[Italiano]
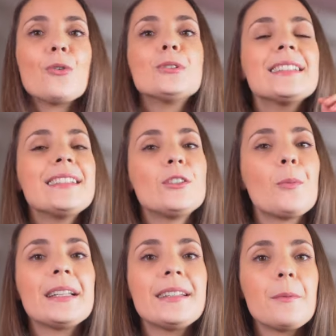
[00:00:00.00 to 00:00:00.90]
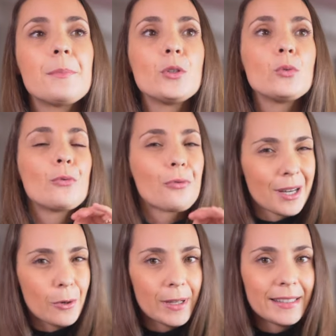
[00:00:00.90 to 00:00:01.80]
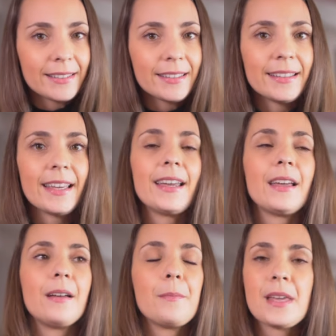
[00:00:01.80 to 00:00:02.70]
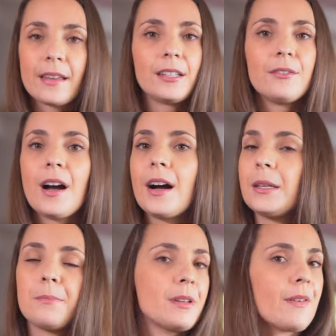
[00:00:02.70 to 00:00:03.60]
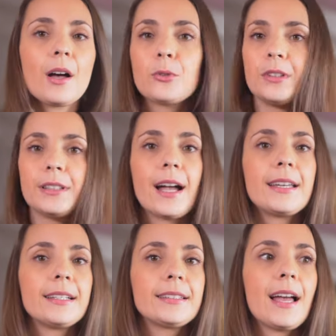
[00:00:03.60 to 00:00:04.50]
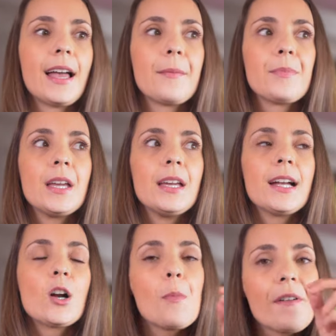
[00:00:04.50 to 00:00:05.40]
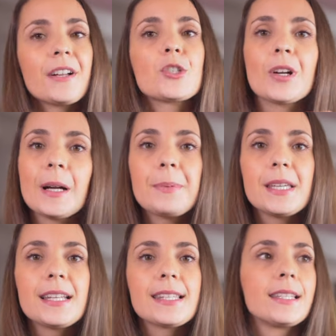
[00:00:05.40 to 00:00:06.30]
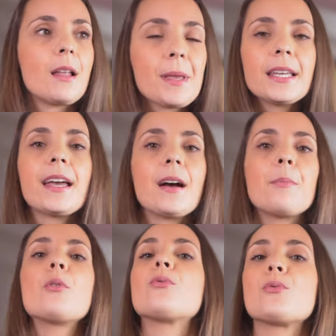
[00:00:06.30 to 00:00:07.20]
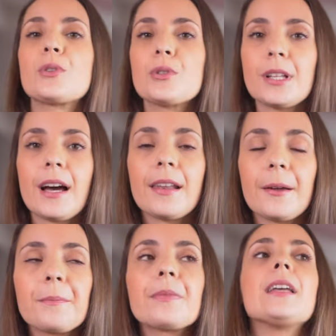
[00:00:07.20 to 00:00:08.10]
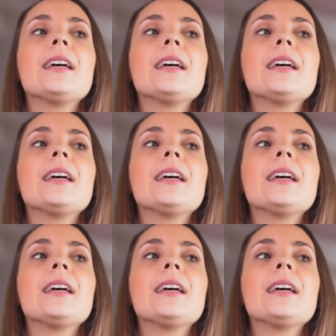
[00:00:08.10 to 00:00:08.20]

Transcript: Una delle domande più frequenti che eh, mi arriva in privato, in direct, è come faccio a capire se la mia idea può funzionare?